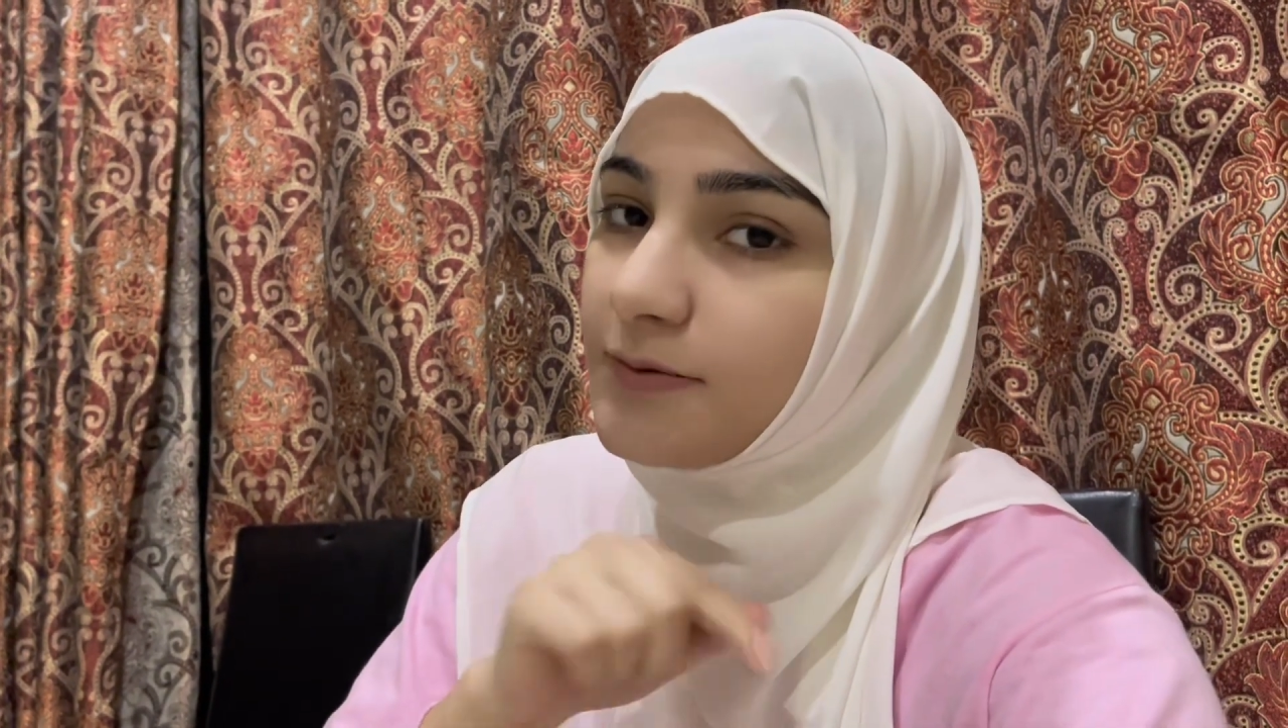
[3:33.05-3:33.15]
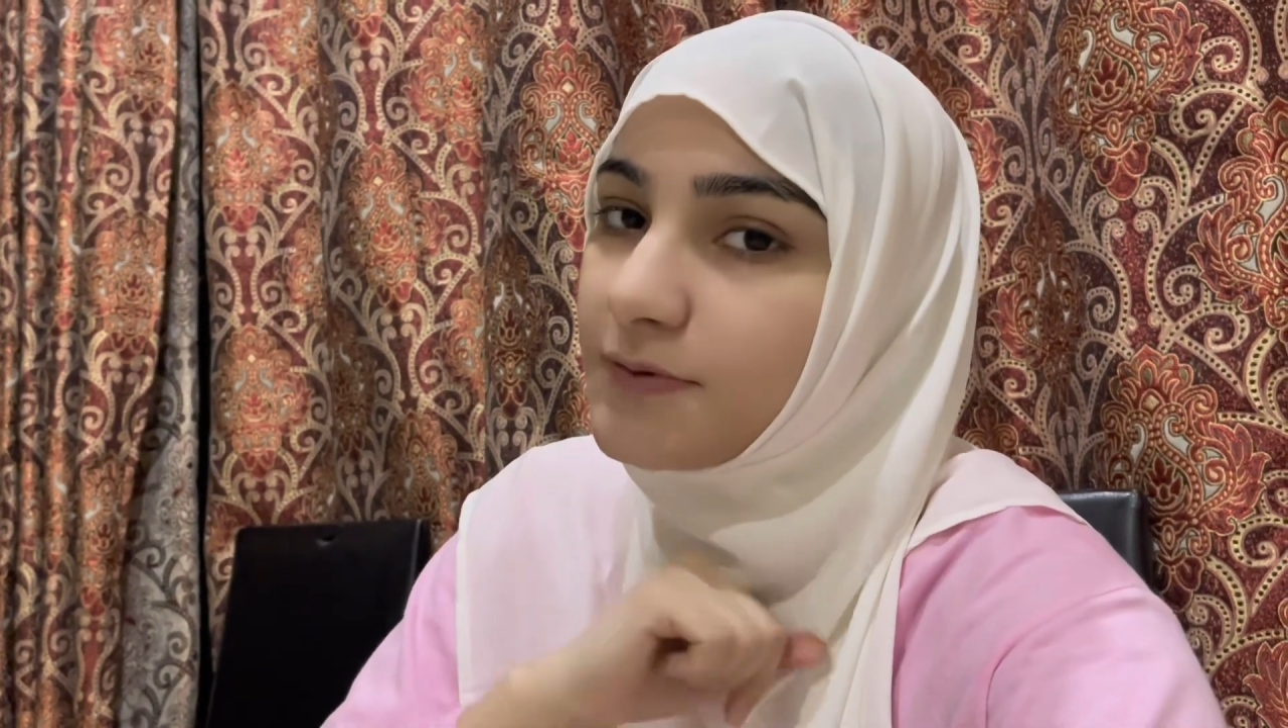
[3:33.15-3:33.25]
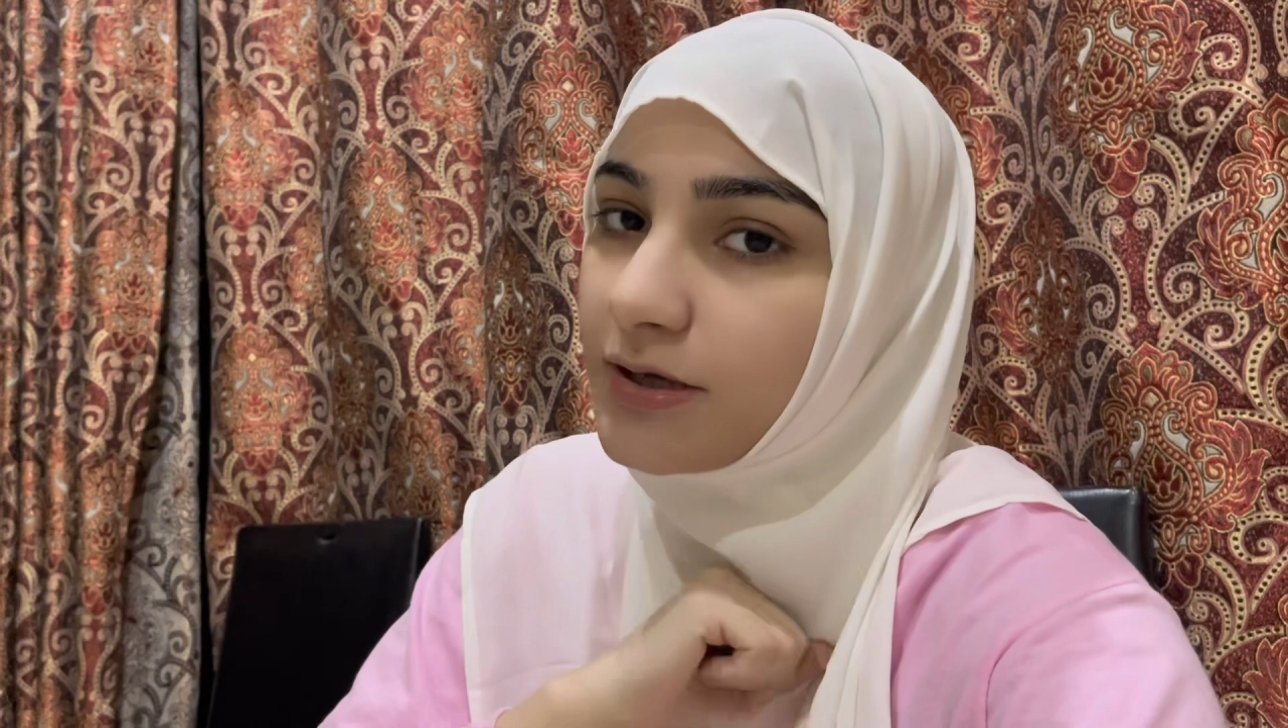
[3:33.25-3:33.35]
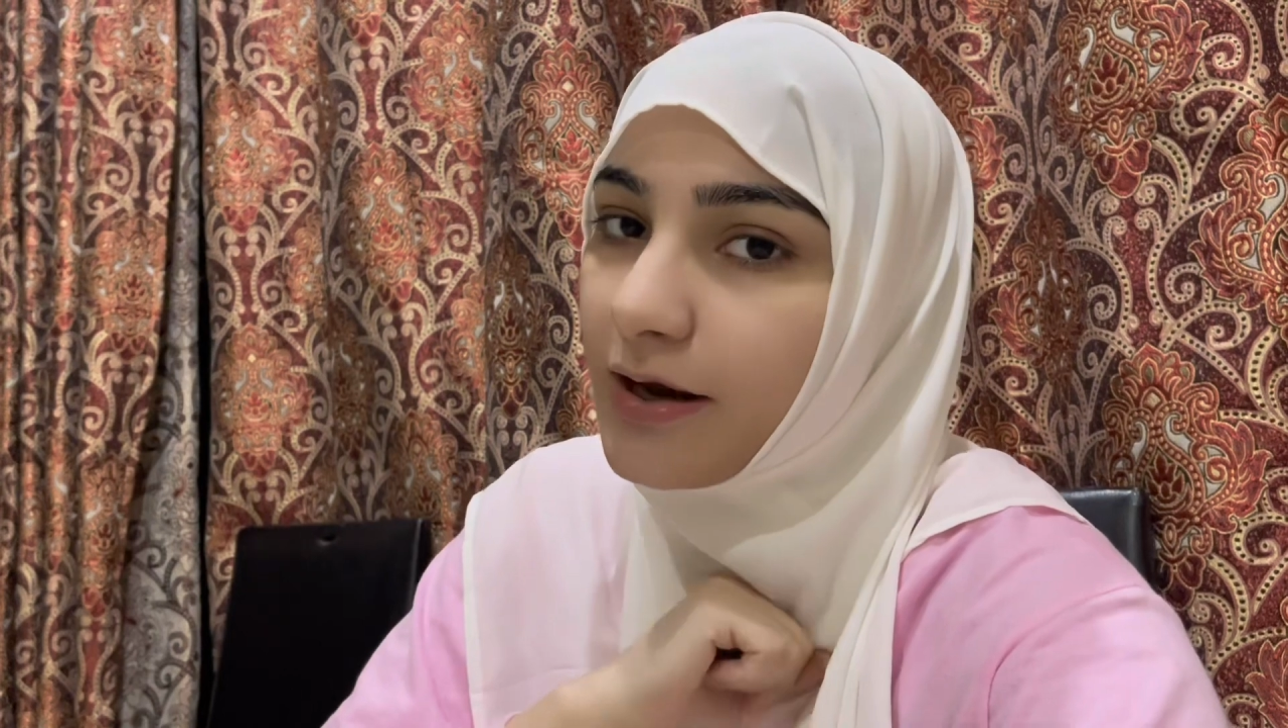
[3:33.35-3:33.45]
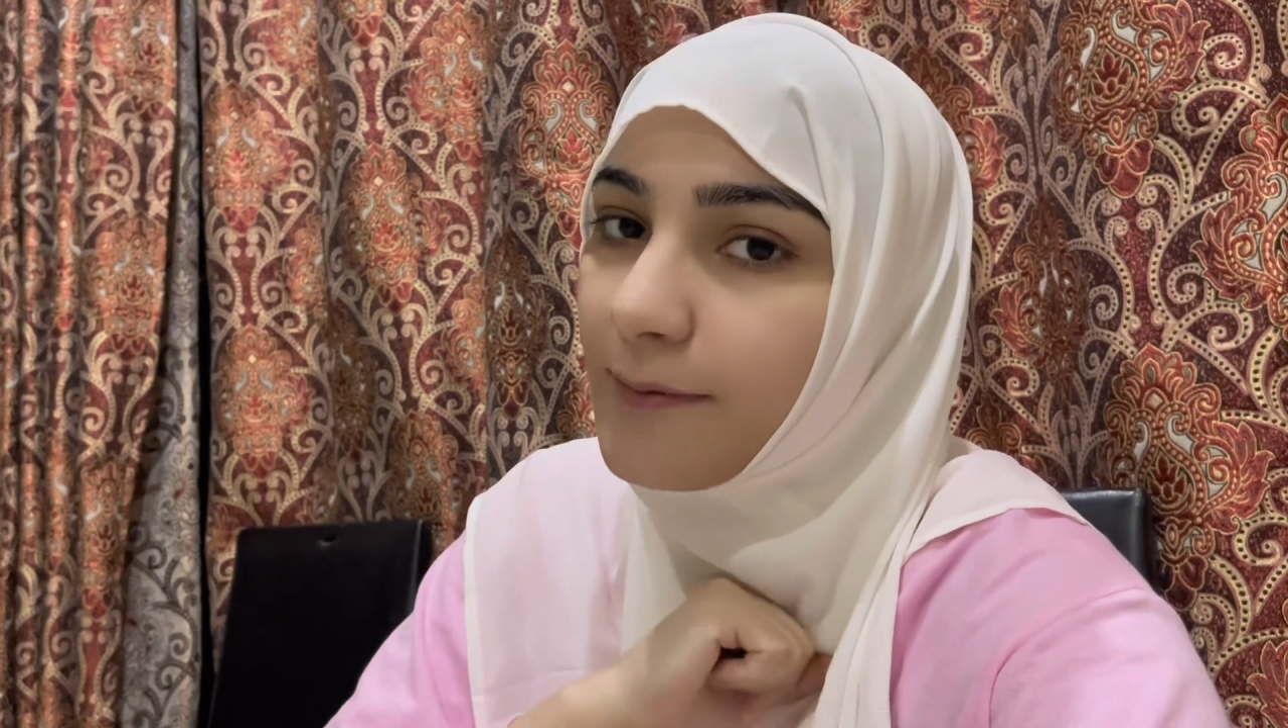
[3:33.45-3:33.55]

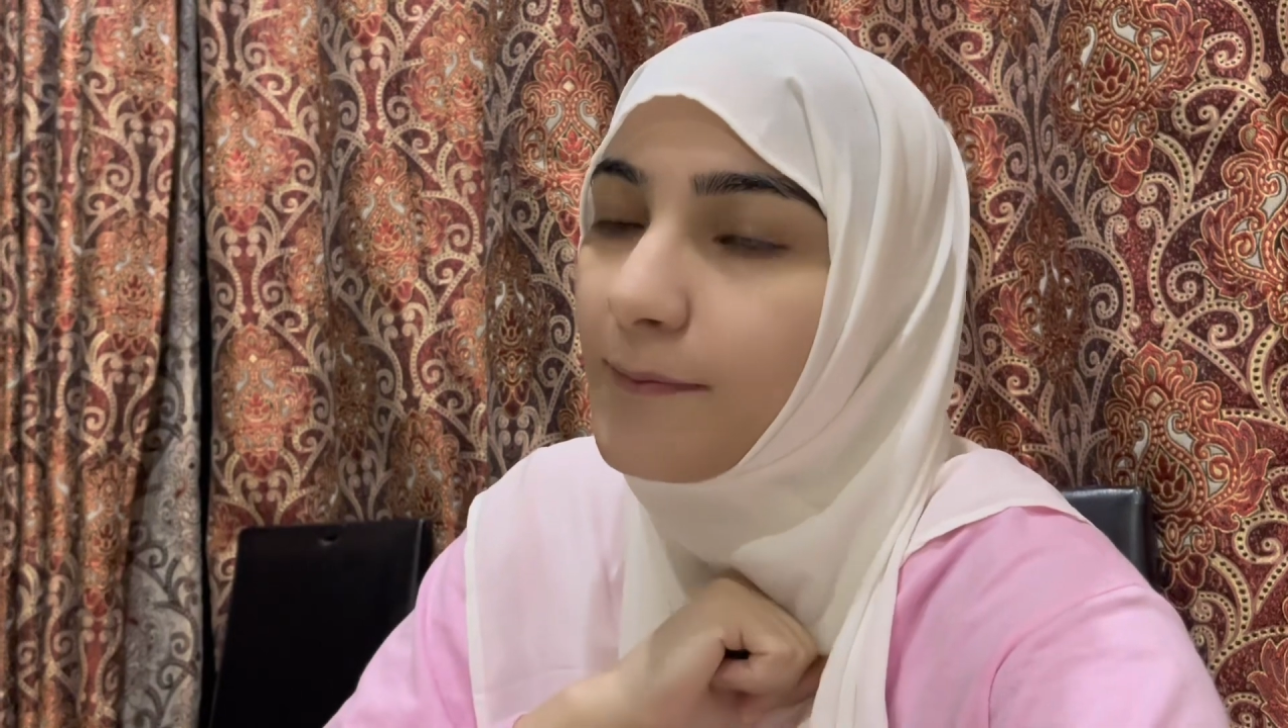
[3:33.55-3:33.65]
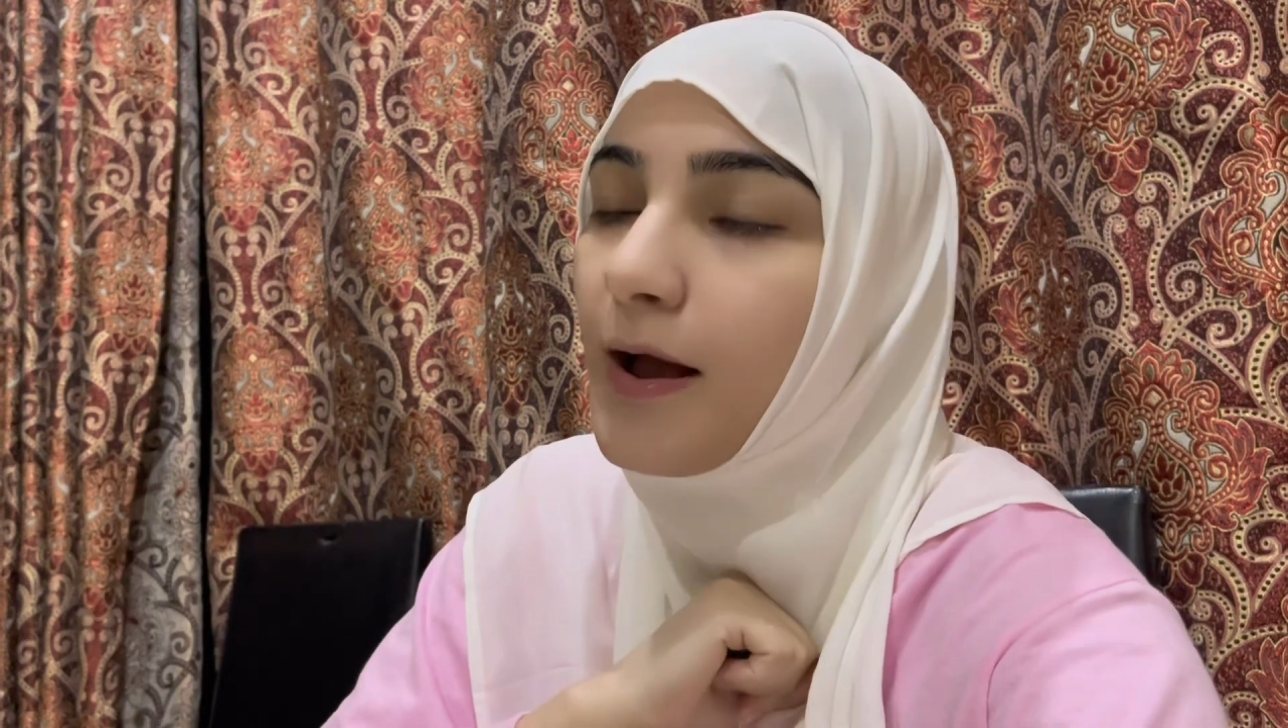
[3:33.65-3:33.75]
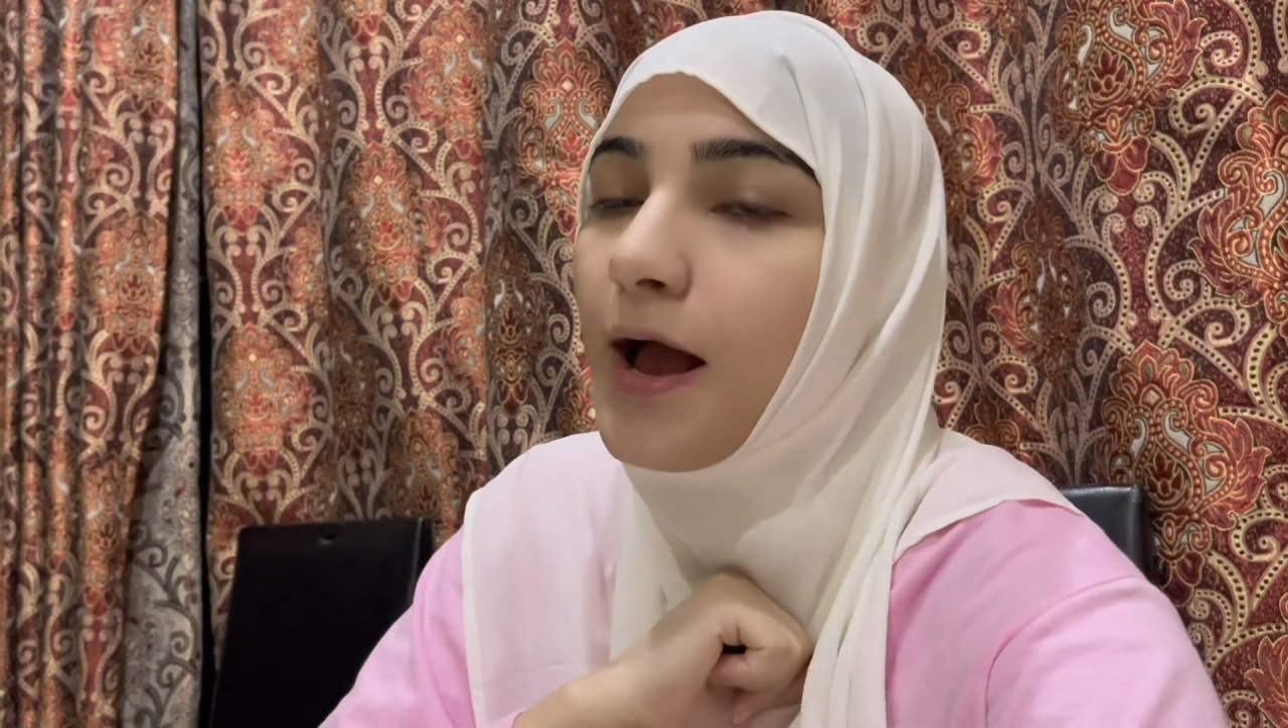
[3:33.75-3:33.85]
सब्सक्राइब